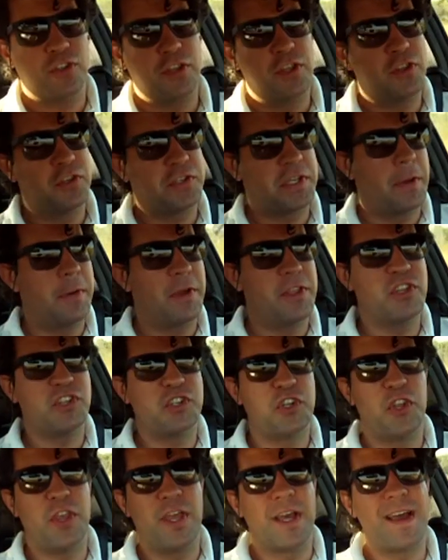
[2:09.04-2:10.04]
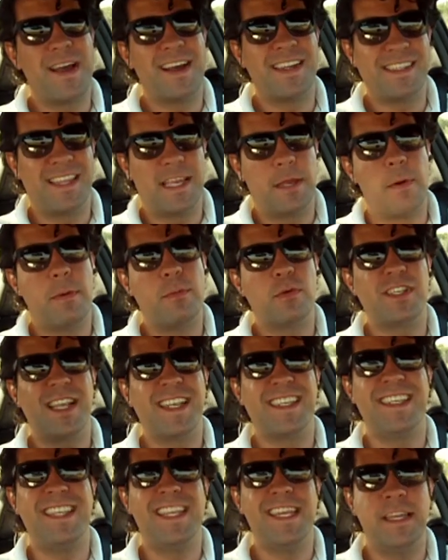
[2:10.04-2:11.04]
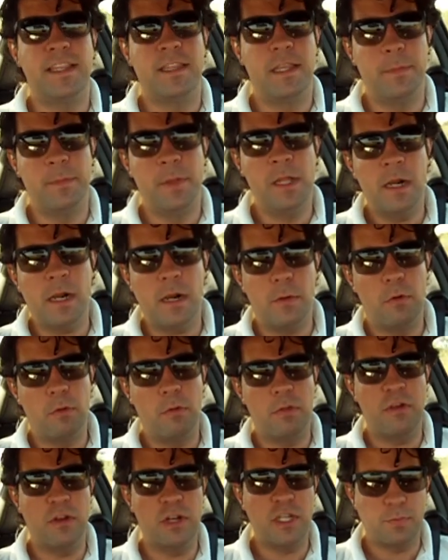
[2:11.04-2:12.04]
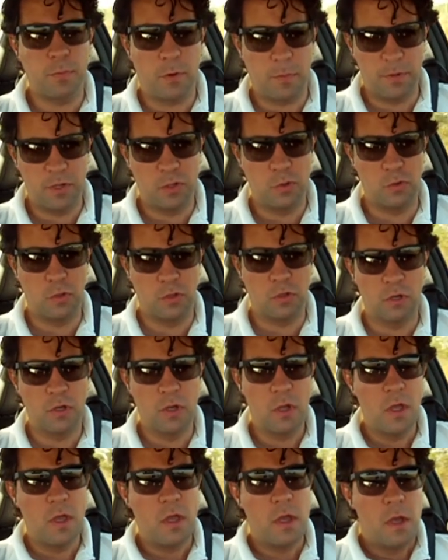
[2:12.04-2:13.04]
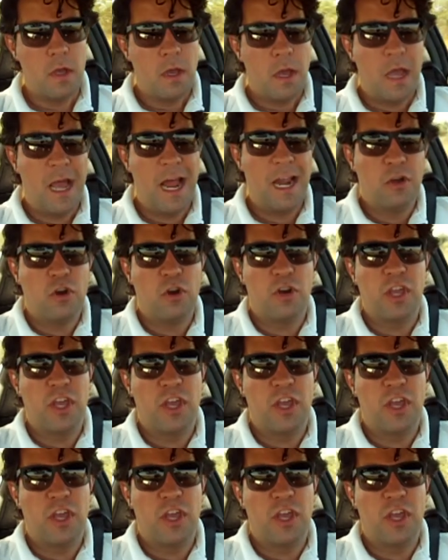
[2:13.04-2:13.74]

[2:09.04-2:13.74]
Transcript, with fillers: 200 caballos no llegan hasta que vamos a 7000 revoluciones por minuto. Algo